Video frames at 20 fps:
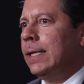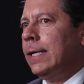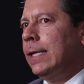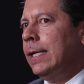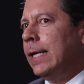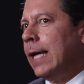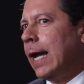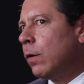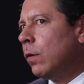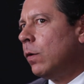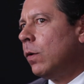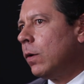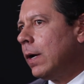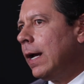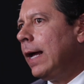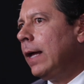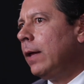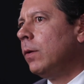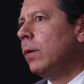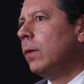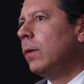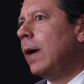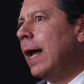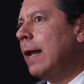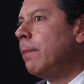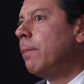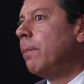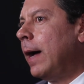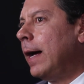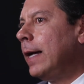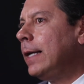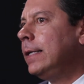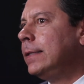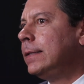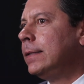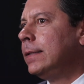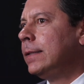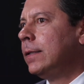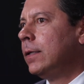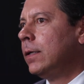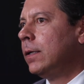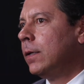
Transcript: y ha colocado al país